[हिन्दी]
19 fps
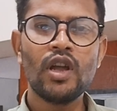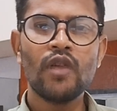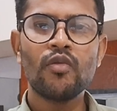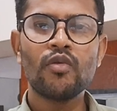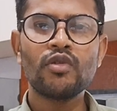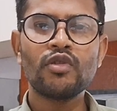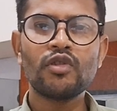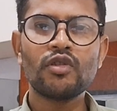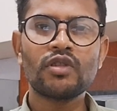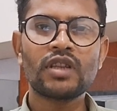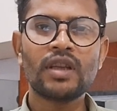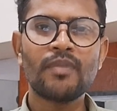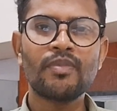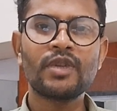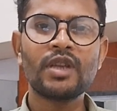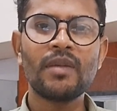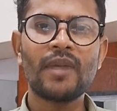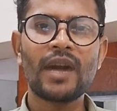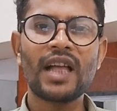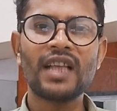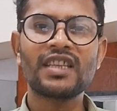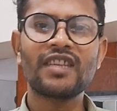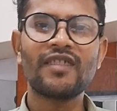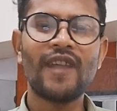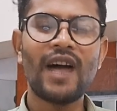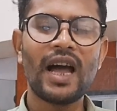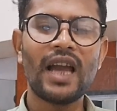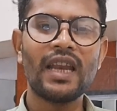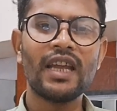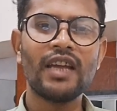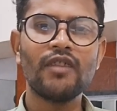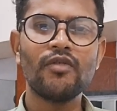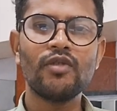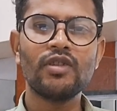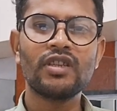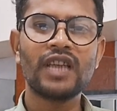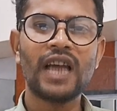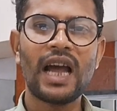तो जो सबसे बड़ा सवाल है
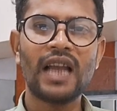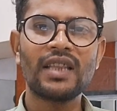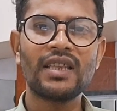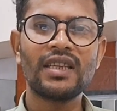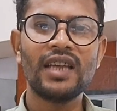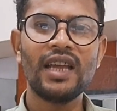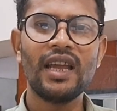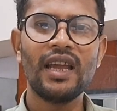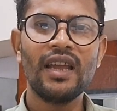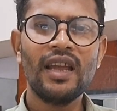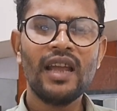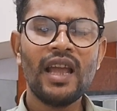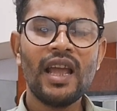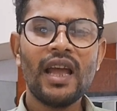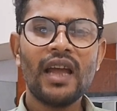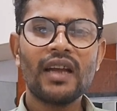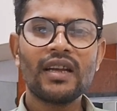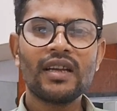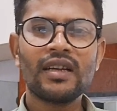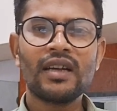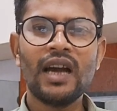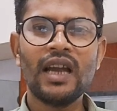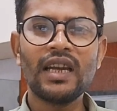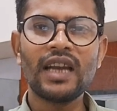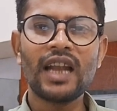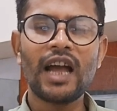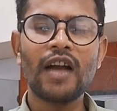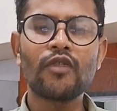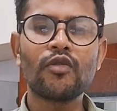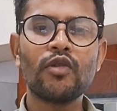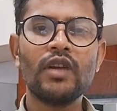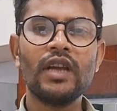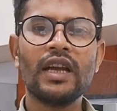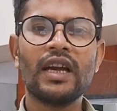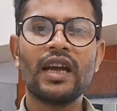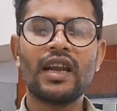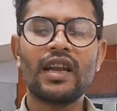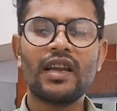वो जातीय गणना को
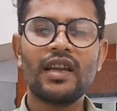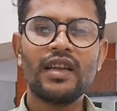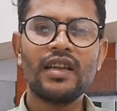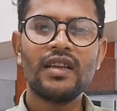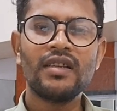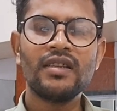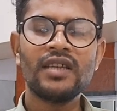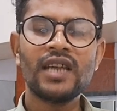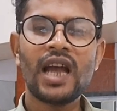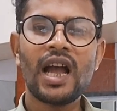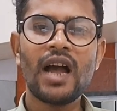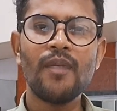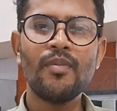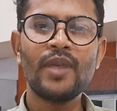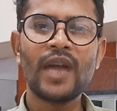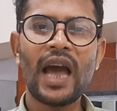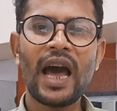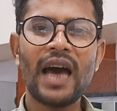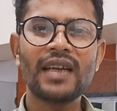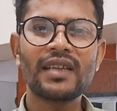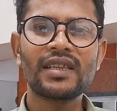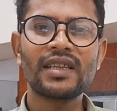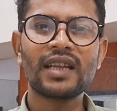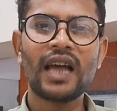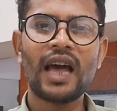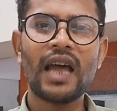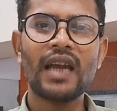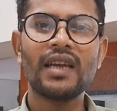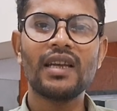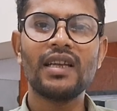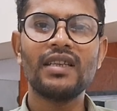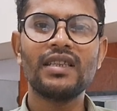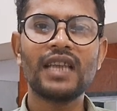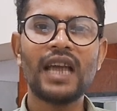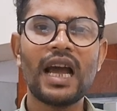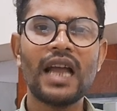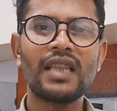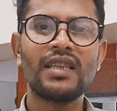लेकर है जी हाँ बिहार सरकार ने
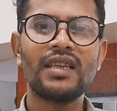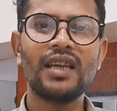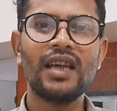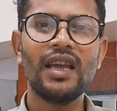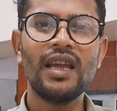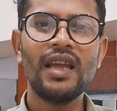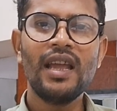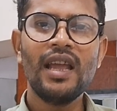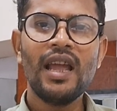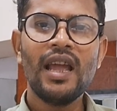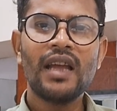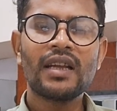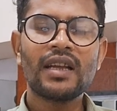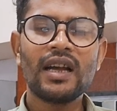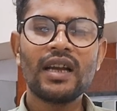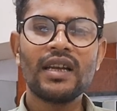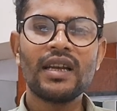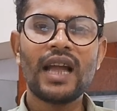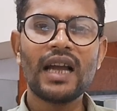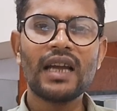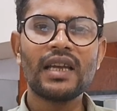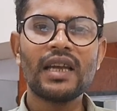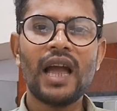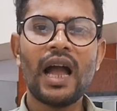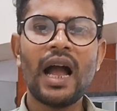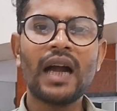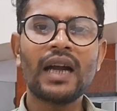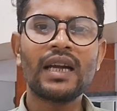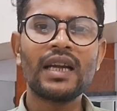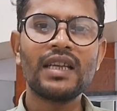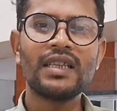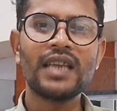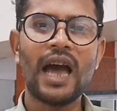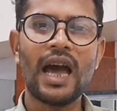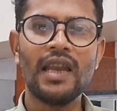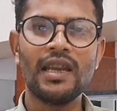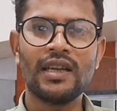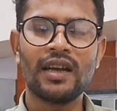जातीय गणना के आंकड़े
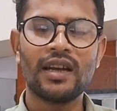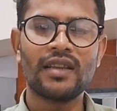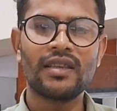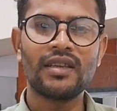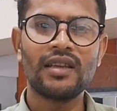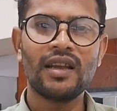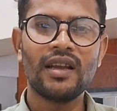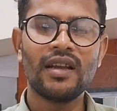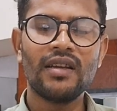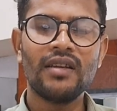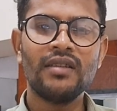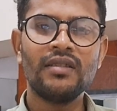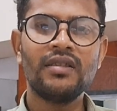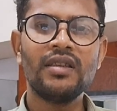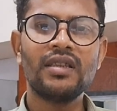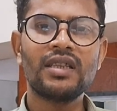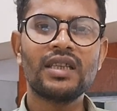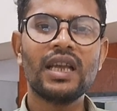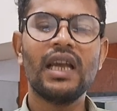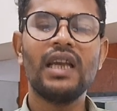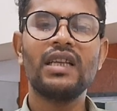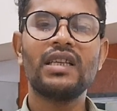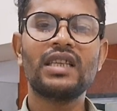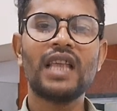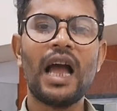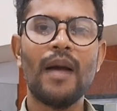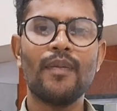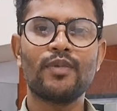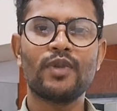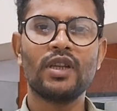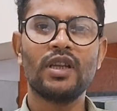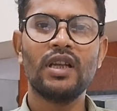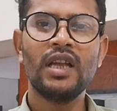जारी कर दिए जिसके हिसाब से